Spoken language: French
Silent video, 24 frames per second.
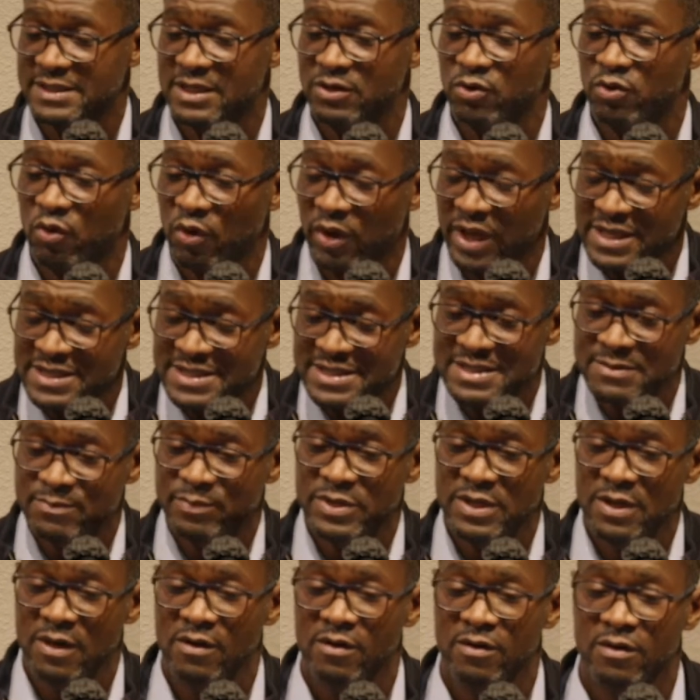le
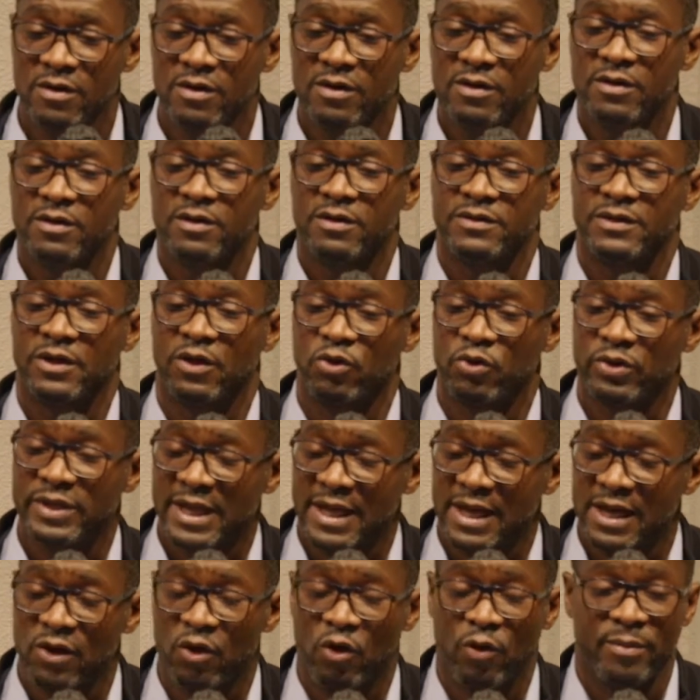récipient dans
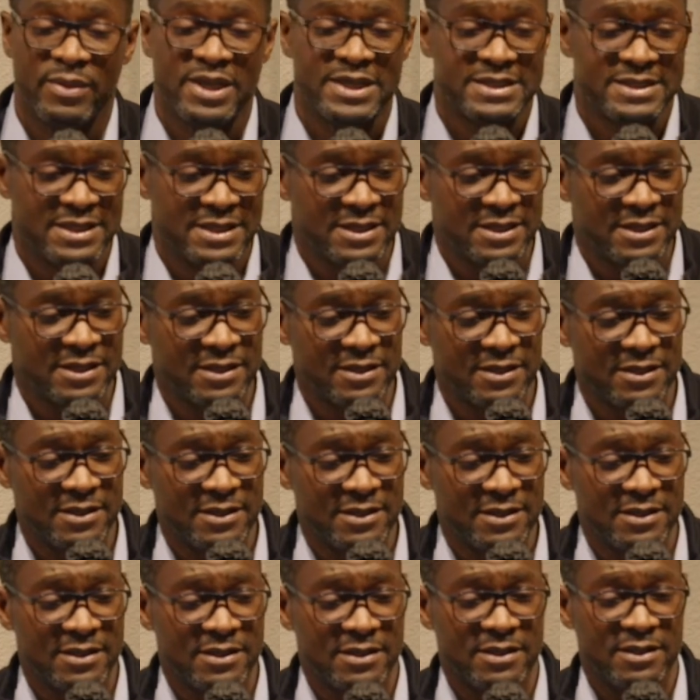lequel on mettait
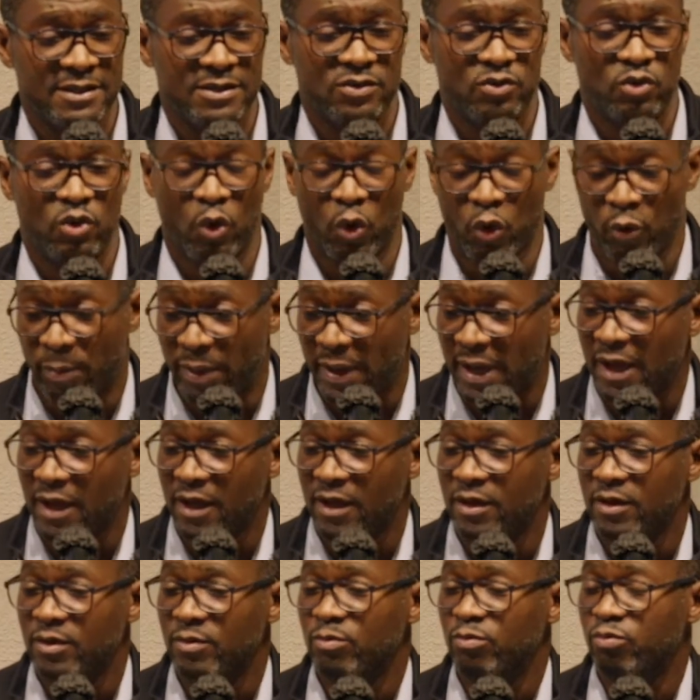le
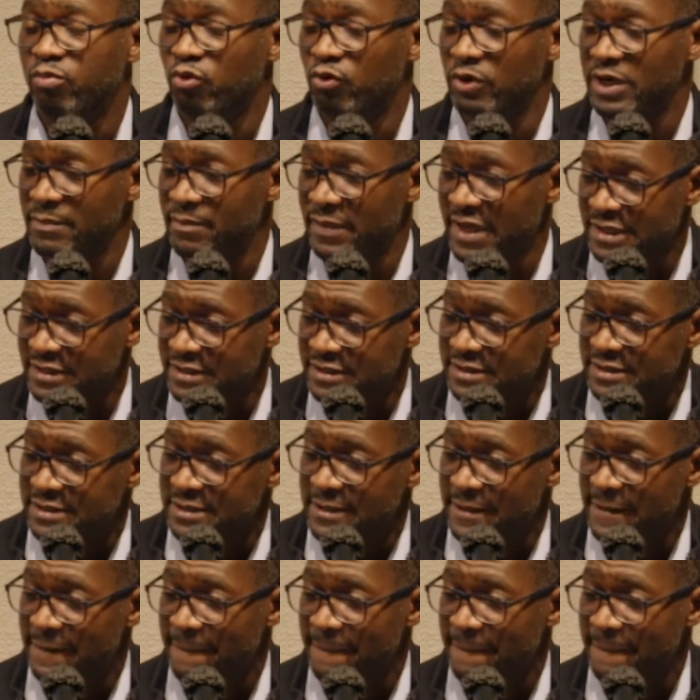repas pour les bêtes